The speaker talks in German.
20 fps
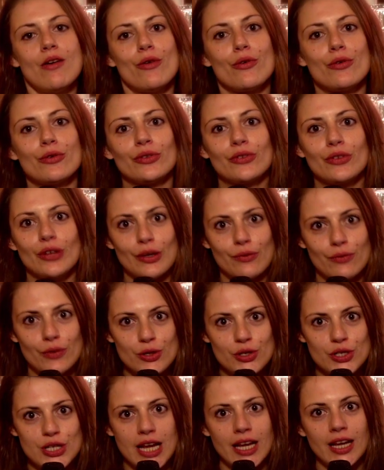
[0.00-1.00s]
und ich
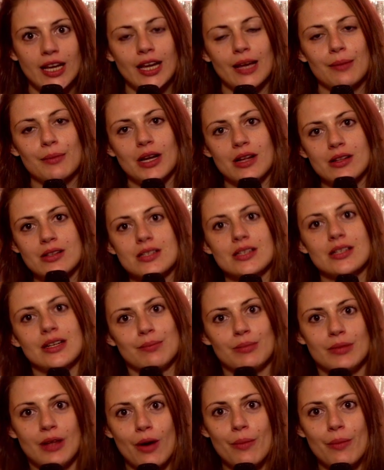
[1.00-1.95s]
wünsche euch im, ganzen, im